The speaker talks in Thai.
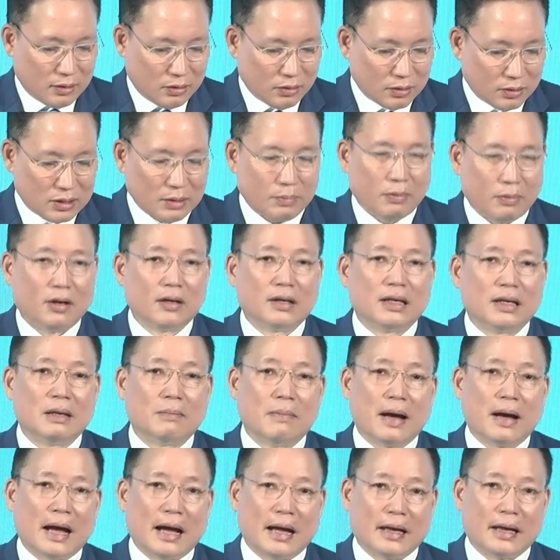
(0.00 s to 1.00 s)
โดยเฉพาะหนี้
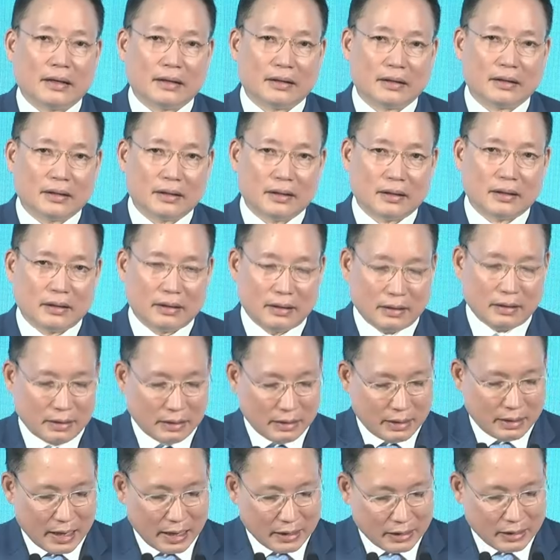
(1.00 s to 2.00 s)
บ้าน
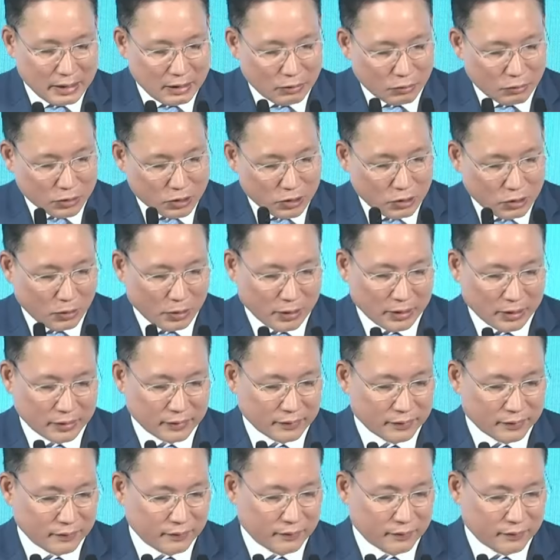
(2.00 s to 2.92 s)
และหนี้รถยนต์